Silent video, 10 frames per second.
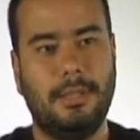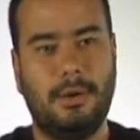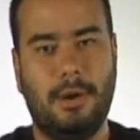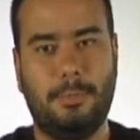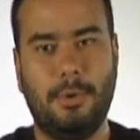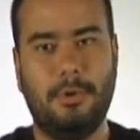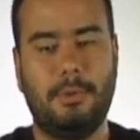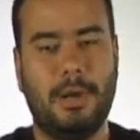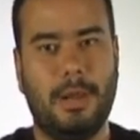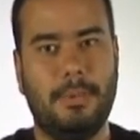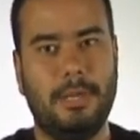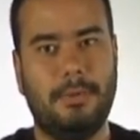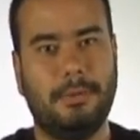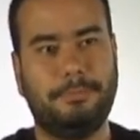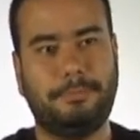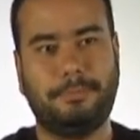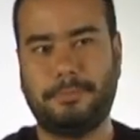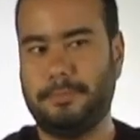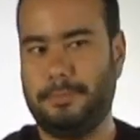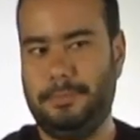de no haber podido filmar la película.
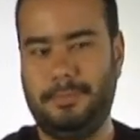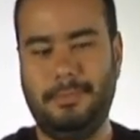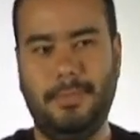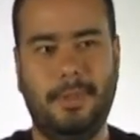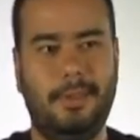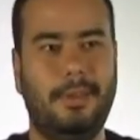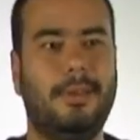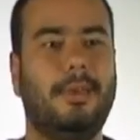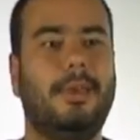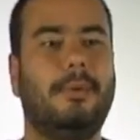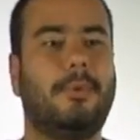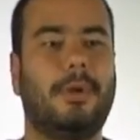Eh,